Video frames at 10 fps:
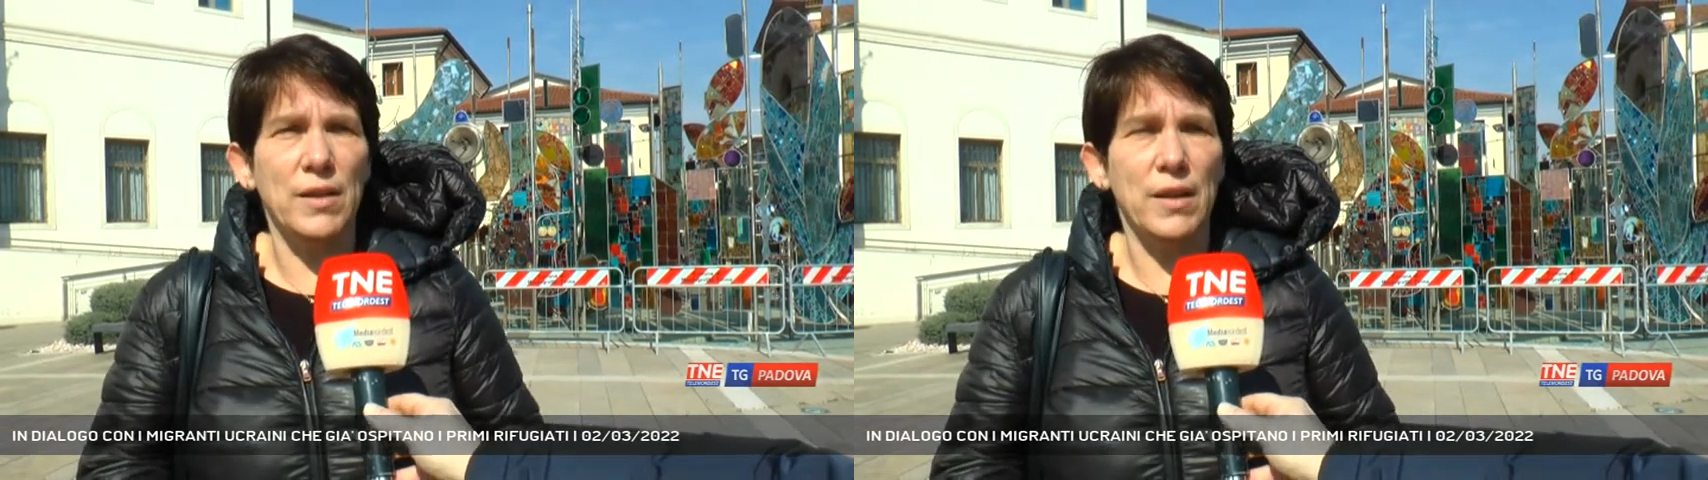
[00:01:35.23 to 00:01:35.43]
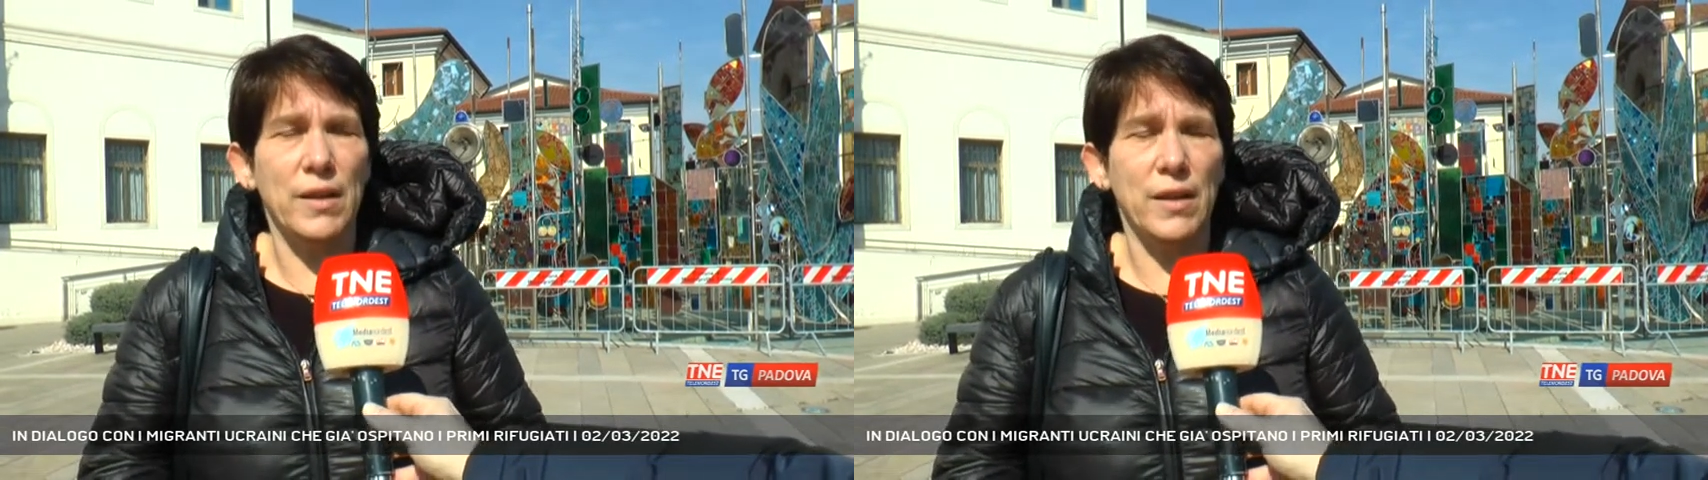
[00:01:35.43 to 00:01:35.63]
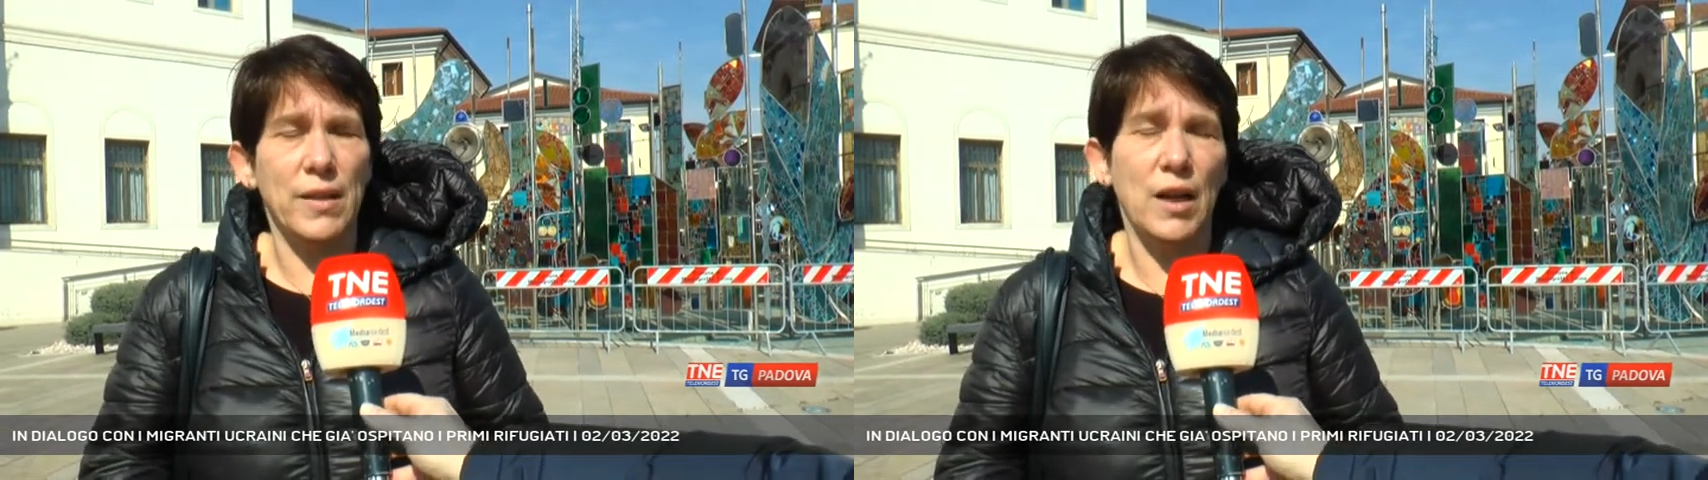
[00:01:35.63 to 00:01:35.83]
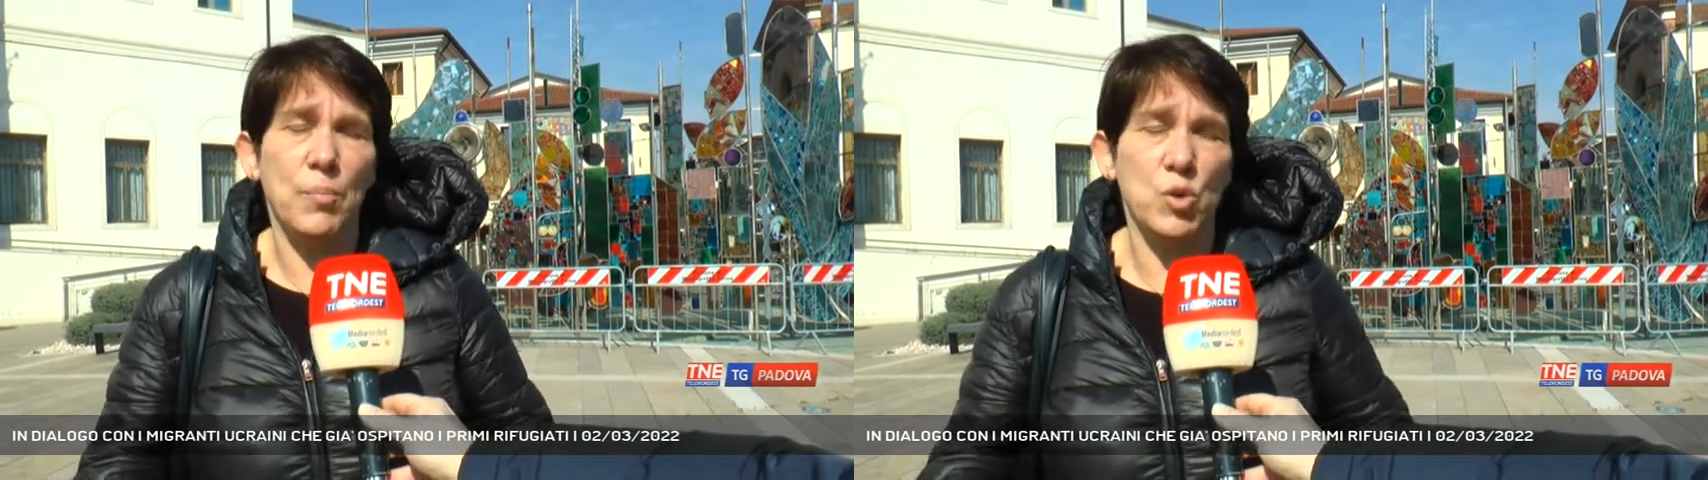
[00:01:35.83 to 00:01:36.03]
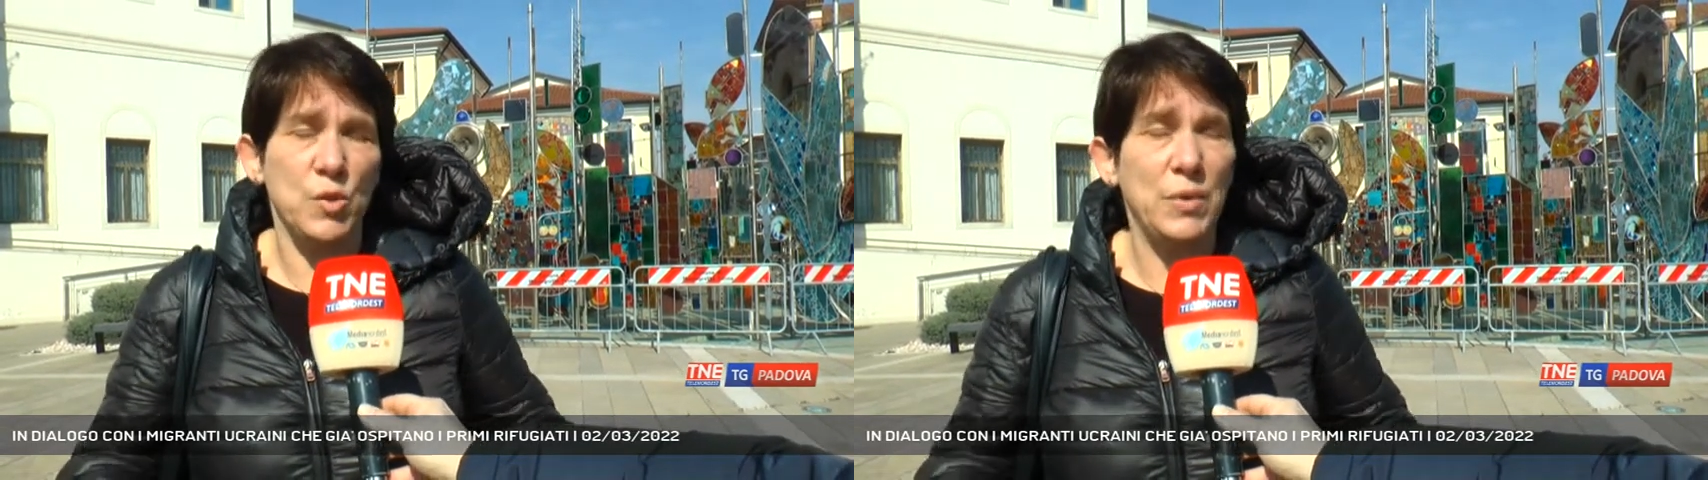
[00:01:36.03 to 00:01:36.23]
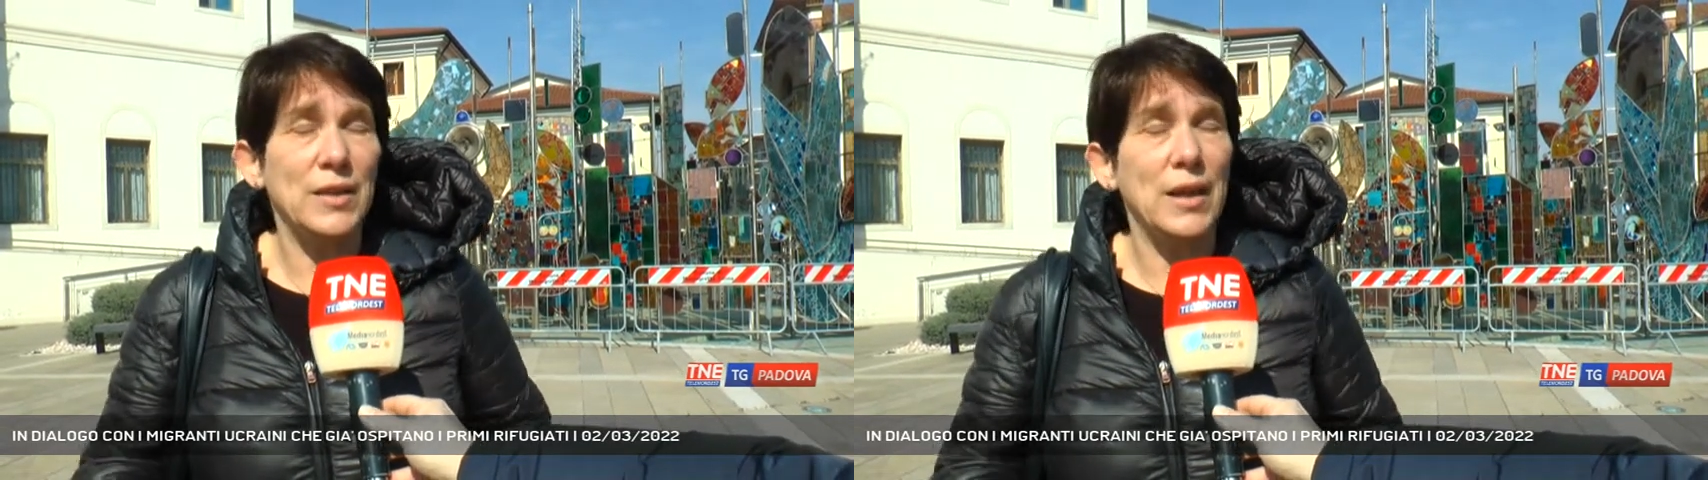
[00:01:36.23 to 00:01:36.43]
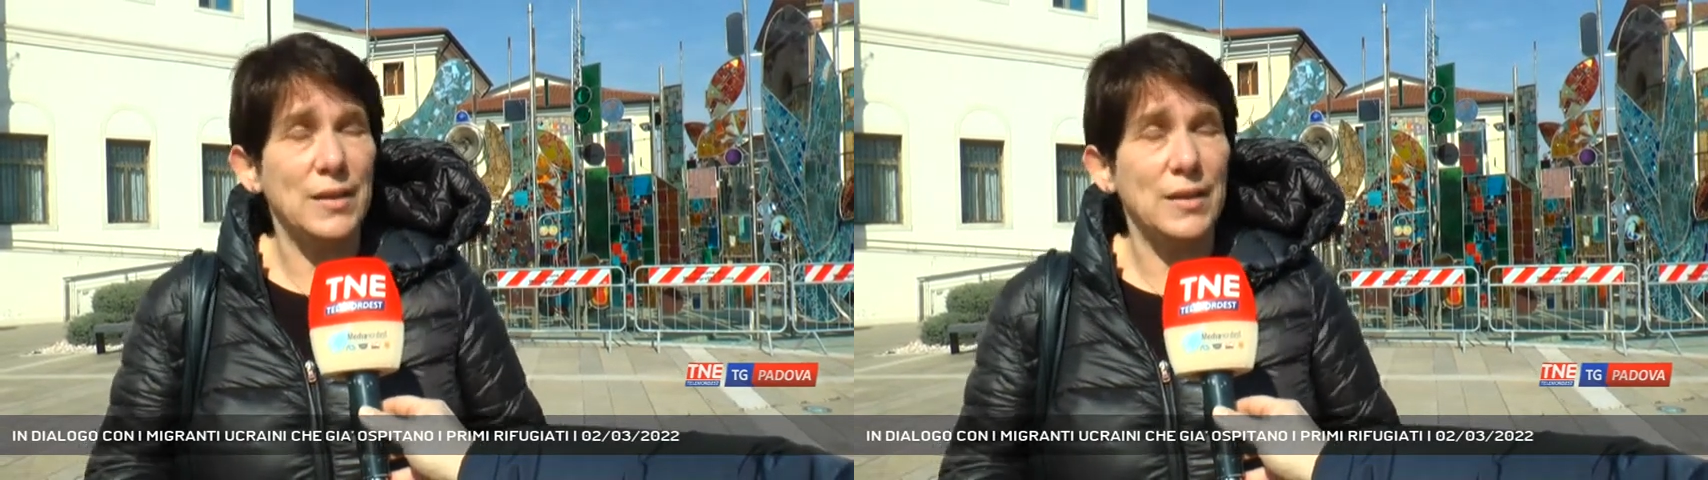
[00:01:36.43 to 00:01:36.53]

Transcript: dare la possibilità